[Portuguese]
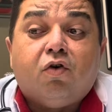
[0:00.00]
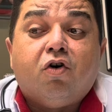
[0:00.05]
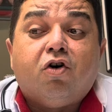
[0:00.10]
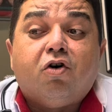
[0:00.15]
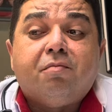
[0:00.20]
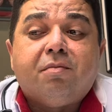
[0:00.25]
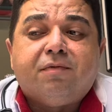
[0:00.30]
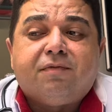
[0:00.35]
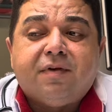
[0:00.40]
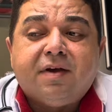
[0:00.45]

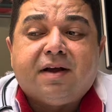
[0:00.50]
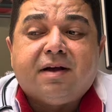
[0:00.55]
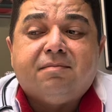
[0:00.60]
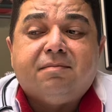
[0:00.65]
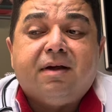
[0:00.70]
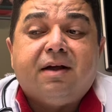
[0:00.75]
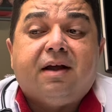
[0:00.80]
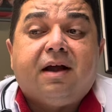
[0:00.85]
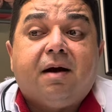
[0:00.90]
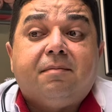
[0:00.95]
homem fica
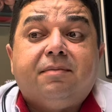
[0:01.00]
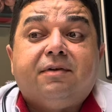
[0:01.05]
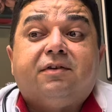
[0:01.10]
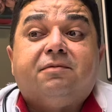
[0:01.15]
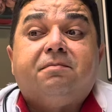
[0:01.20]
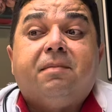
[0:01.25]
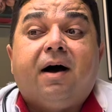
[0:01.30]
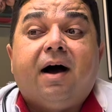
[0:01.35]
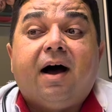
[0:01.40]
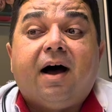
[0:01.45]
meio
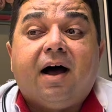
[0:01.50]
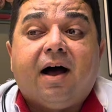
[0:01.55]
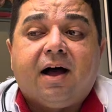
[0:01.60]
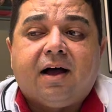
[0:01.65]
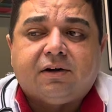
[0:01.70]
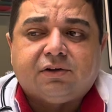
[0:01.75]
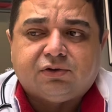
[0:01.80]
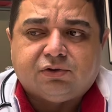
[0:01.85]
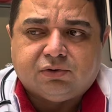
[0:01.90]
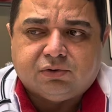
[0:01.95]

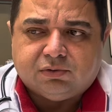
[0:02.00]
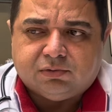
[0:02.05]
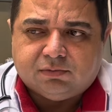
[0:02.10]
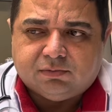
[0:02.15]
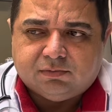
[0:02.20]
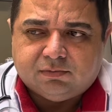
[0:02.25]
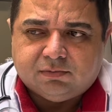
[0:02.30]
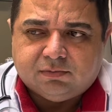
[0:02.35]
cabisbaixo